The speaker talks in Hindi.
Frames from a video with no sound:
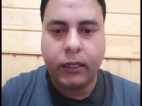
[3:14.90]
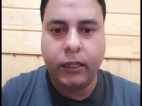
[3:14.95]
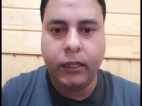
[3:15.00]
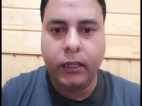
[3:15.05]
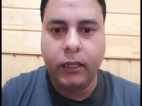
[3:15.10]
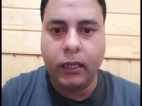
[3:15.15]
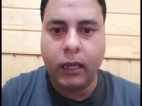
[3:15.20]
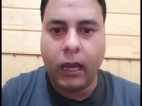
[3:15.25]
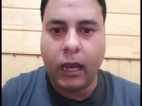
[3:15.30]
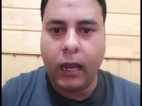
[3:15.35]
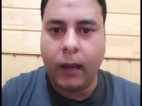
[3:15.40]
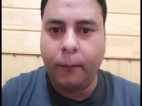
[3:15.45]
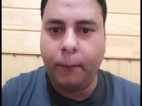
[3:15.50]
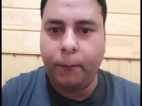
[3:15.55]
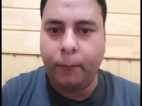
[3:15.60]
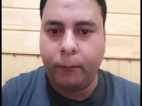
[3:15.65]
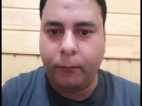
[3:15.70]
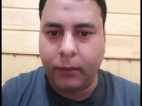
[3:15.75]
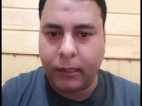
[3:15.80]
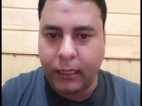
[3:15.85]
कि
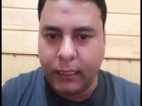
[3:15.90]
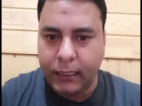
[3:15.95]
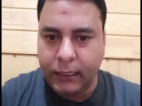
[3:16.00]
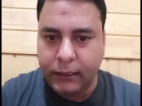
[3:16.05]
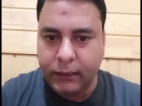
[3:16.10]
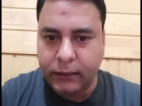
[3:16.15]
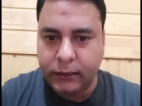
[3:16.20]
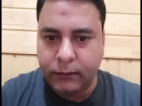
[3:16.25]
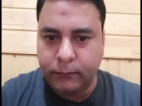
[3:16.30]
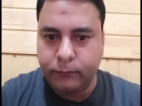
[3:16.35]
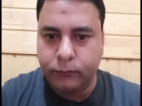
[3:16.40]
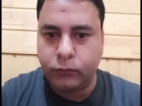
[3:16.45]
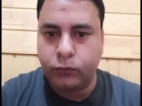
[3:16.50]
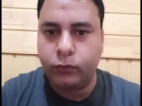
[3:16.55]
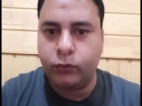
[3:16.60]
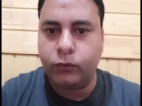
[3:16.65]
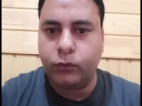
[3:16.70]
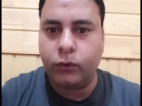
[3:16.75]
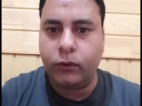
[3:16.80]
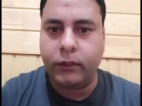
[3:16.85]
आप बर करम
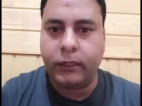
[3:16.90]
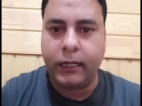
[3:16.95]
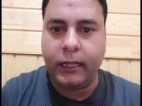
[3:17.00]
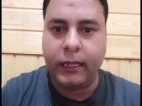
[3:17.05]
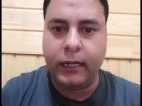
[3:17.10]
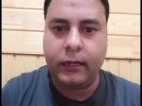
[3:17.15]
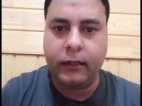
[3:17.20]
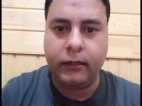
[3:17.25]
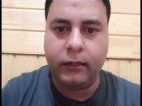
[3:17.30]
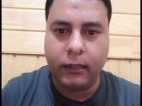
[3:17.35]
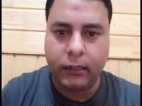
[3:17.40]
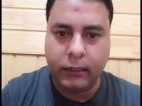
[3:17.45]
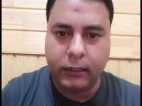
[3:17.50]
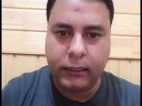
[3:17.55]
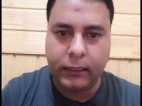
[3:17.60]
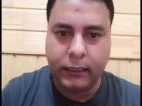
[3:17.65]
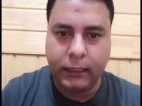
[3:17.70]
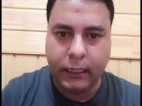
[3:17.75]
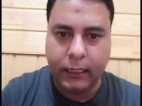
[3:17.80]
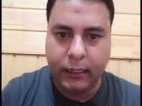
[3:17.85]
उनको टैग ना
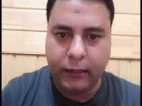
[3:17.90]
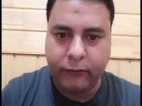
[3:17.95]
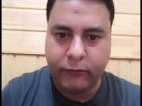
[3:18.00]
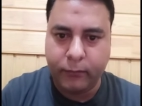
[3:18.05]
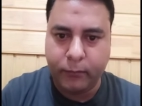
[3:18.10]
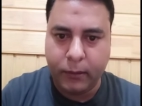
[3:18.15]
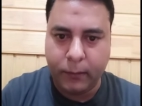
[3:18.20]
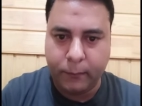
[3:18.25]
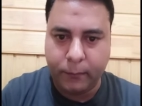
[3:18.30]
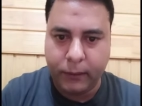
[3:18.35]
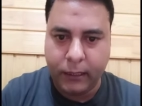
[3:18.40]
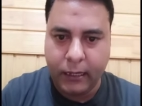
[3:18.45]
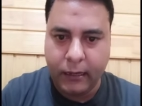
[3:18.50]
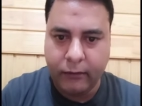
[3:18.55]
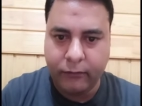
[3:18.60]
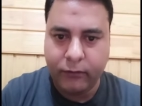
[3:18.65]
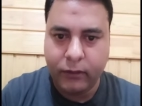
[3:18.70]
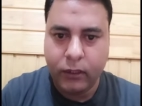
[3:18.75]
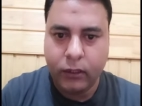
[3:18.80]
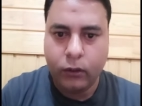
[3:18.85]
करें एन एच एम
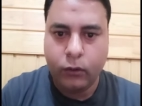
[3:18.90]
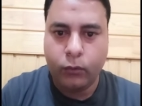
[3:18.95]
एम्प्लॉयज़